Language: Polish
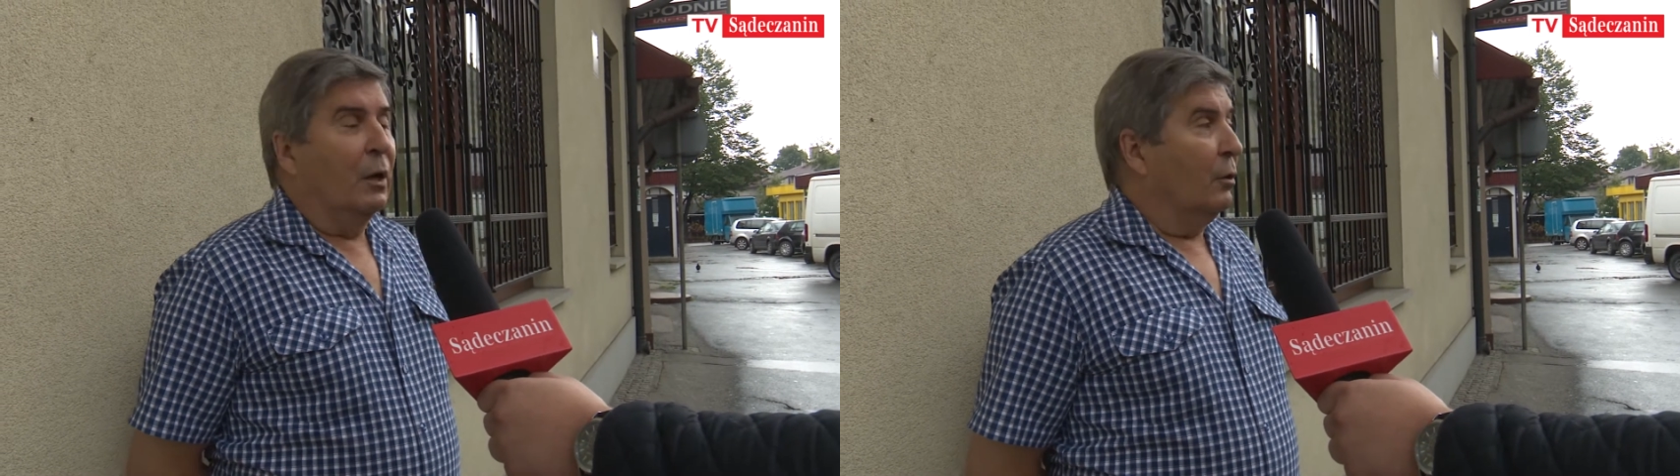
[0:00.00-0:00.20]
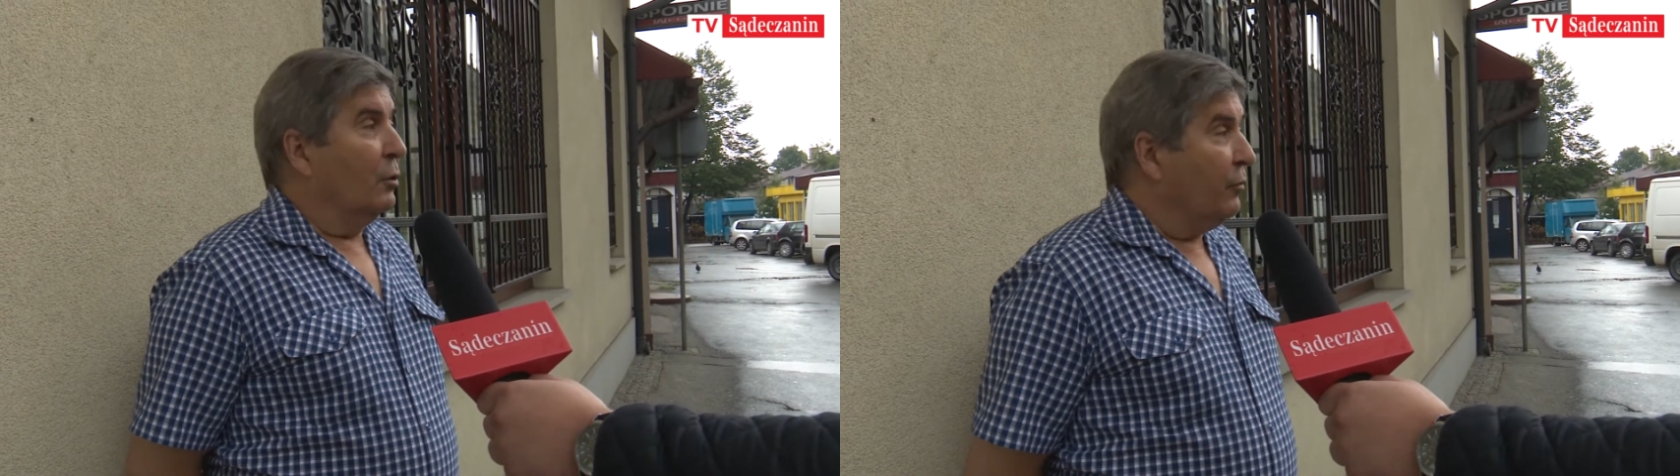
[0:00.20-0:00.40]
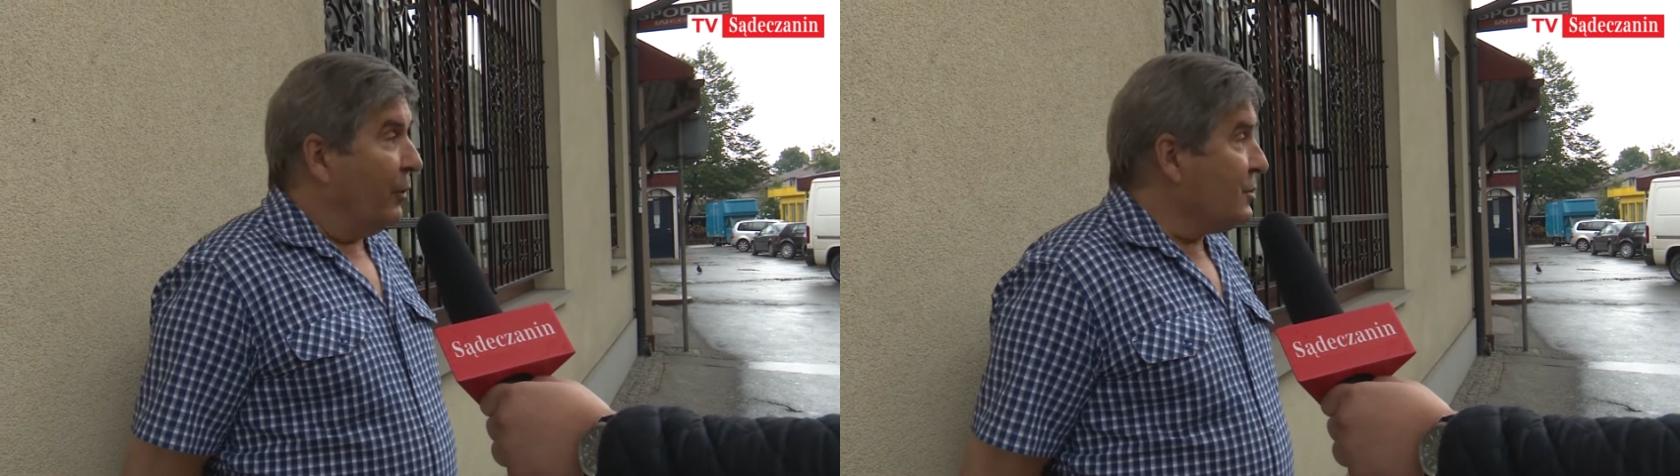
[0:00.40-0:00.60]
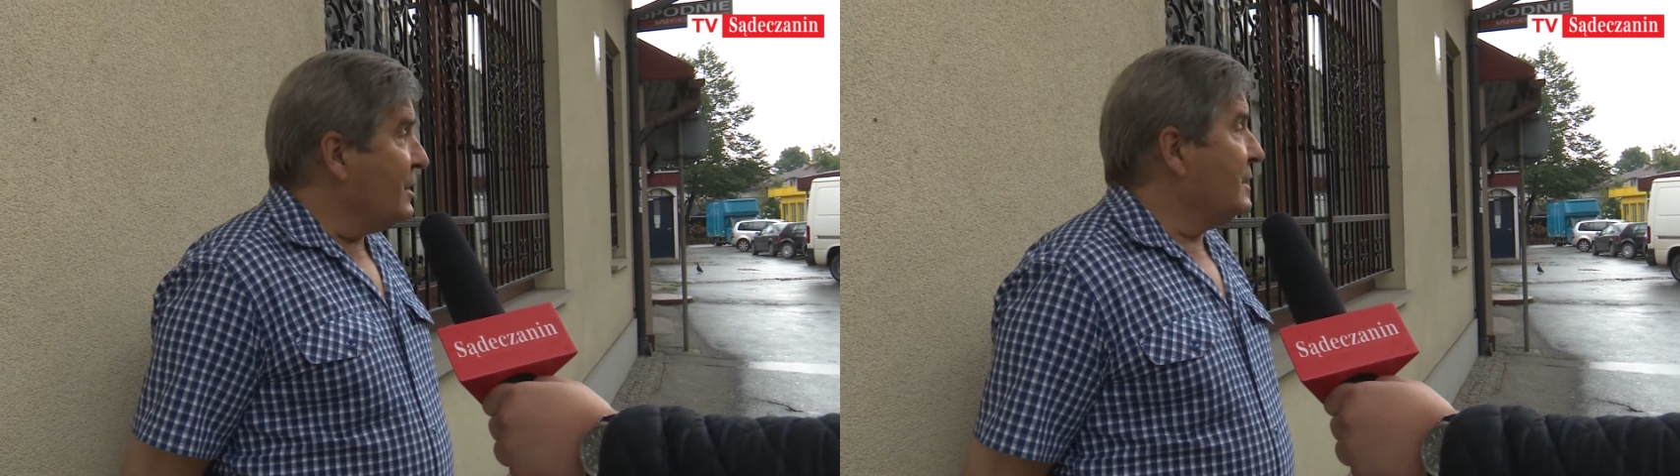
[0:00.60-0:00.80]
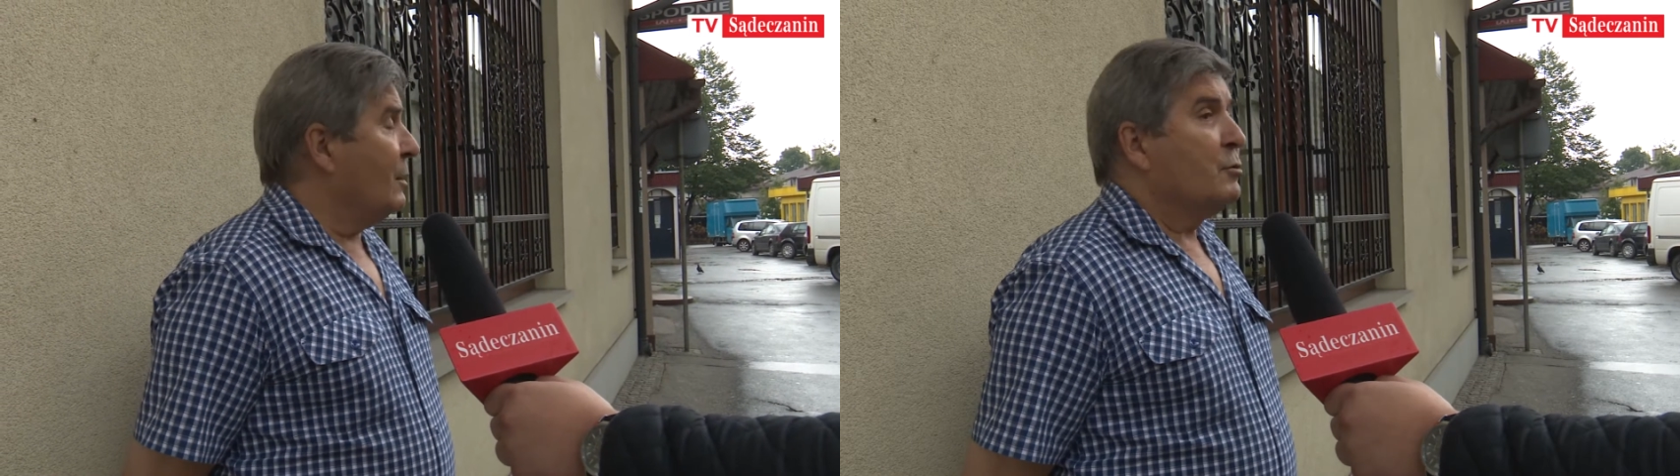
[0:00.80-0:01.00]

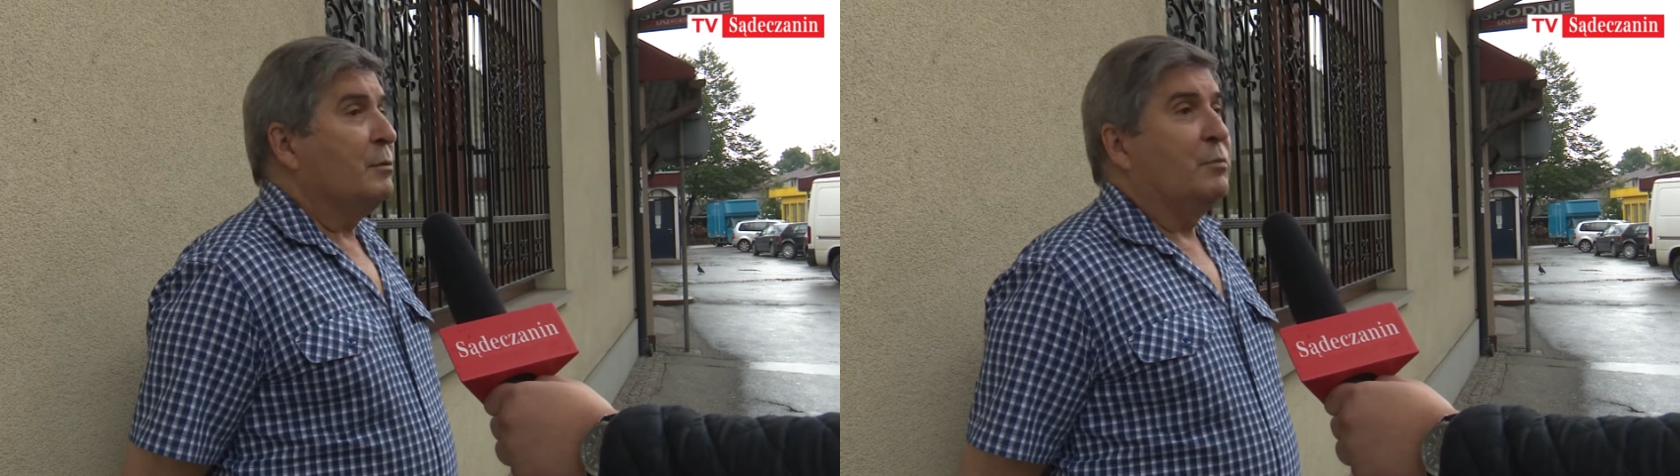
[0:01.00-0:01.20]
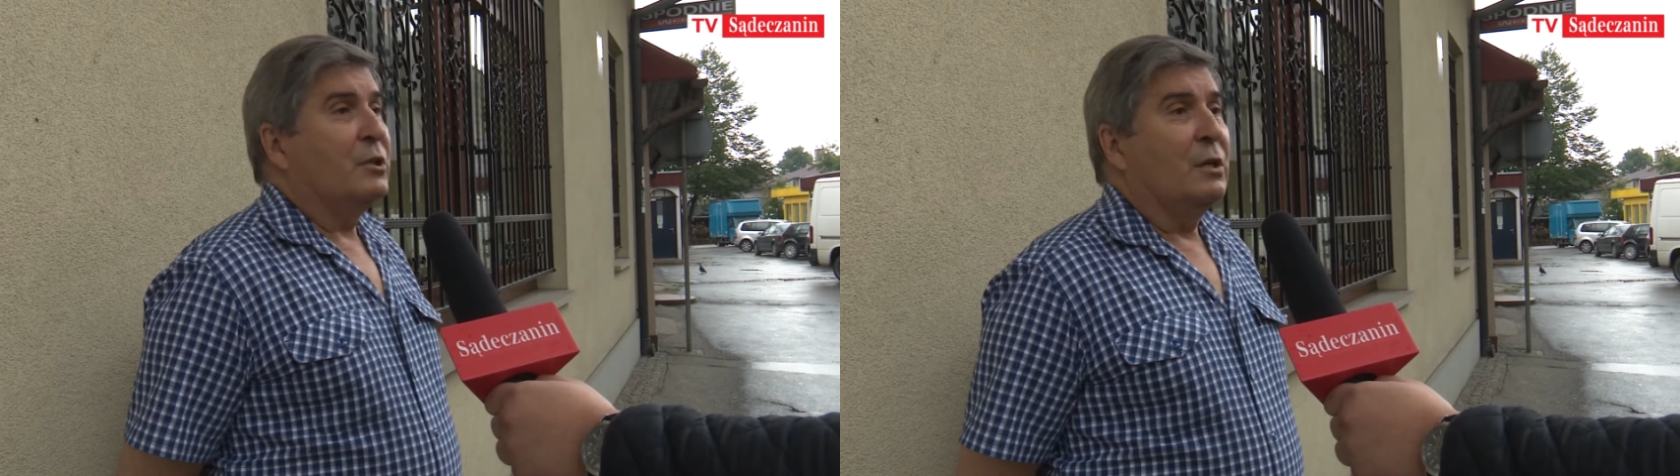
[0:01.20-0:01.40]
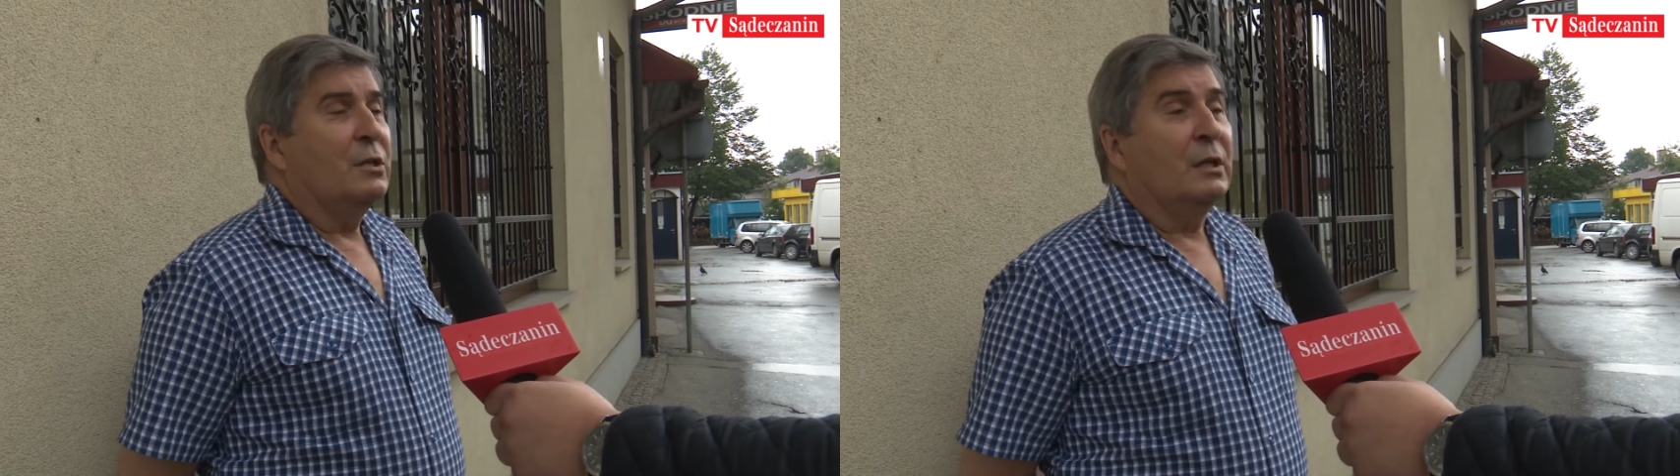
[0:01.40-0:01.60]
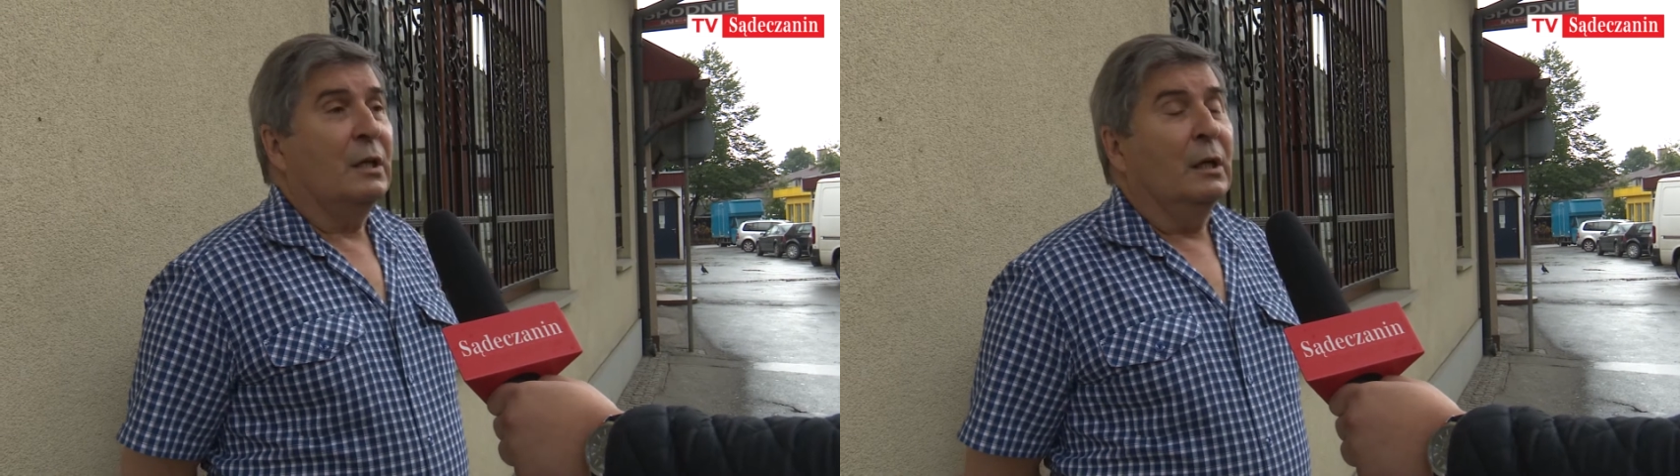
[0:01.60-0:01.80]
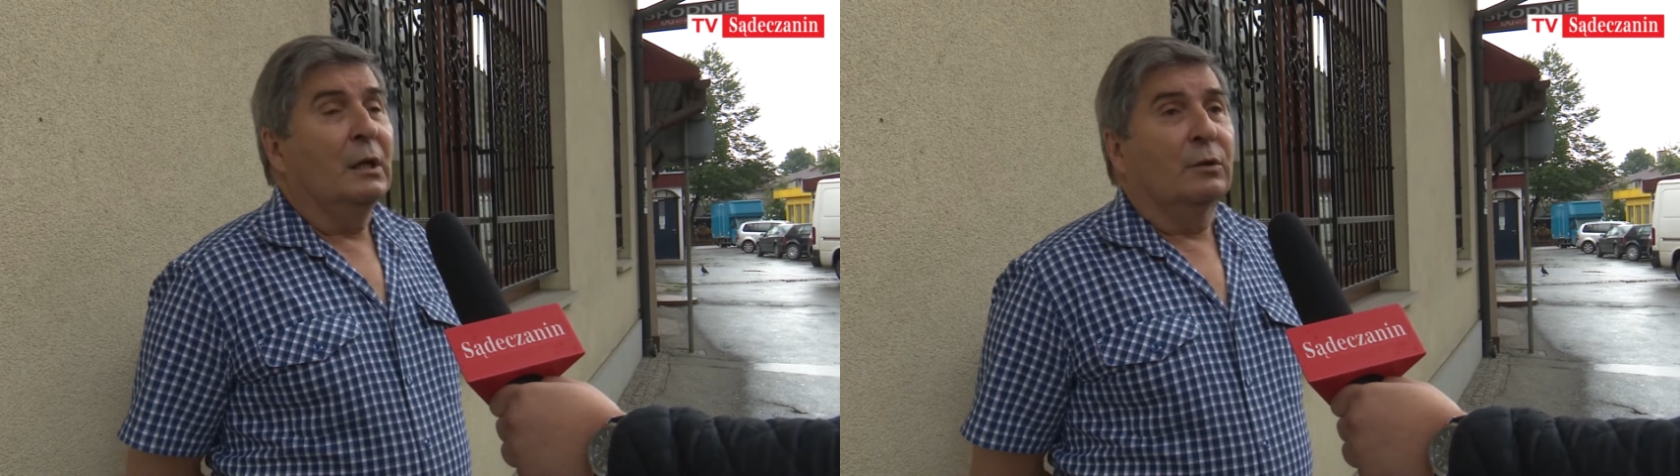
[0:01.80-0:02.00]
otworzyć, załóżmy, przejście,